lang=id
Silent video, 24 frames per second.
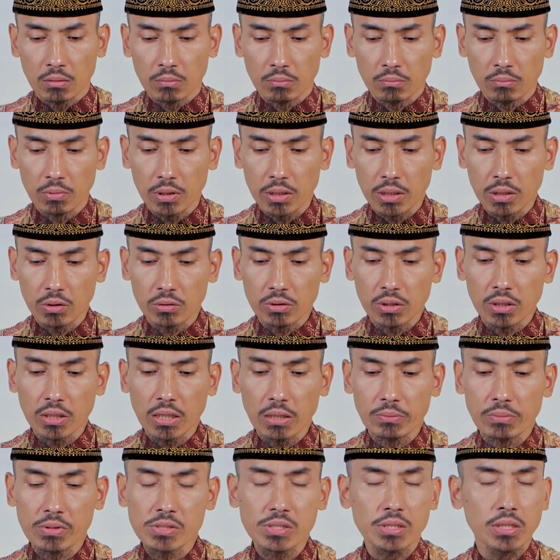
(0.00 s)
beliau
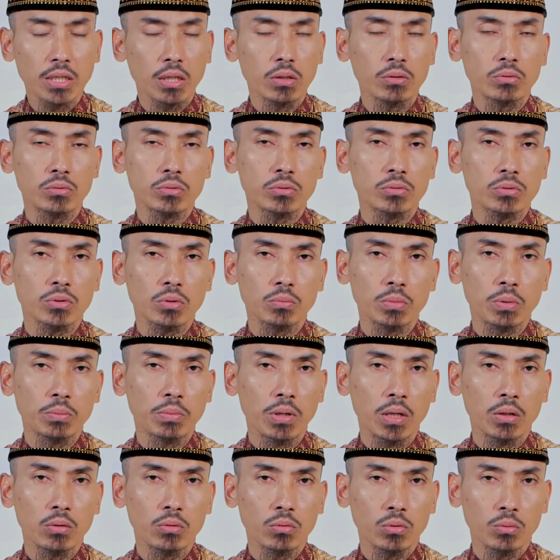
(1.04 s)
tidak bisa untuk
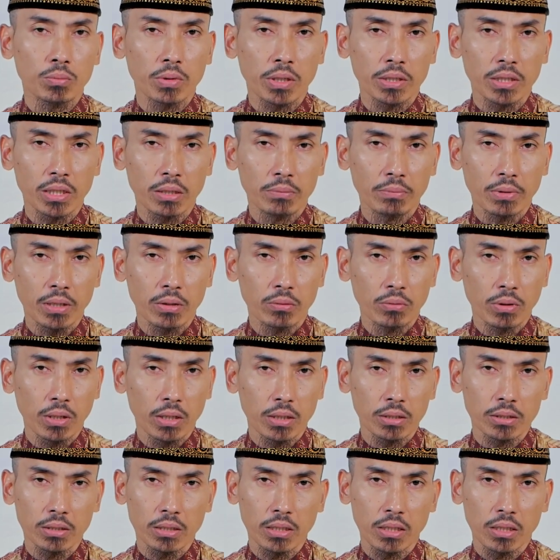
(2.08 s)
membangun rumah yang
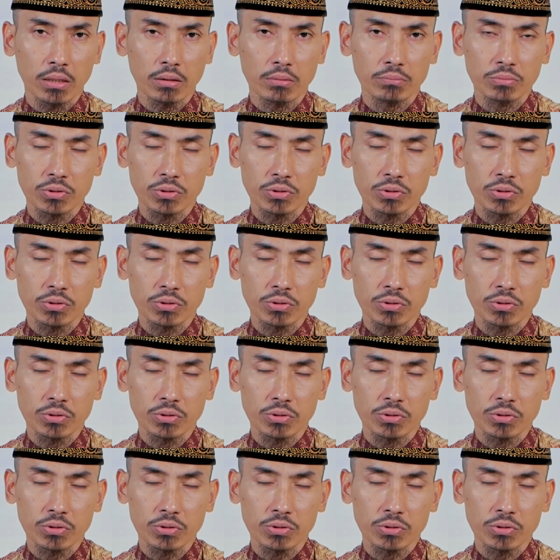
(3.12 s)
mewah yang